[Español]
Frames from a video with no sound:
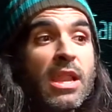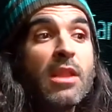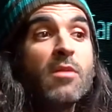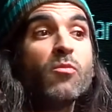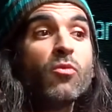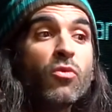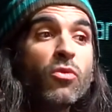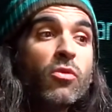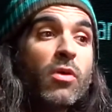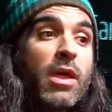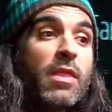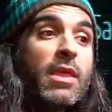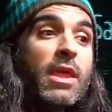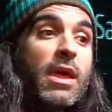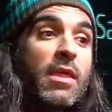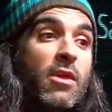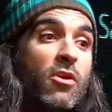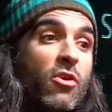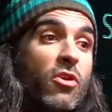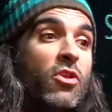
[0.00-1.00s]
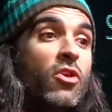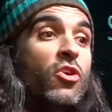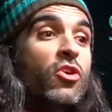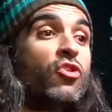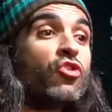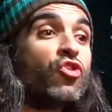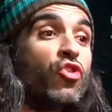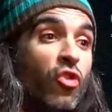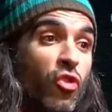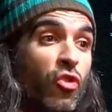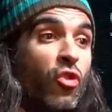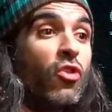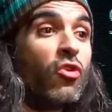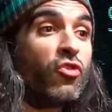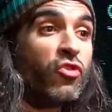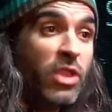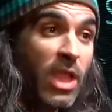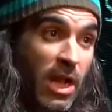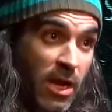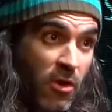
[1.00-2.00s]
el mundo a día de hoy son
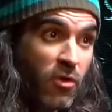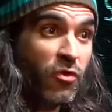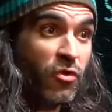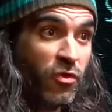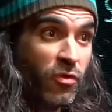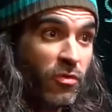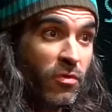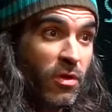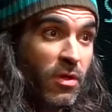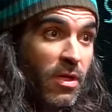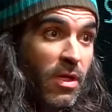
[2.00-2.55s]
todos telcos.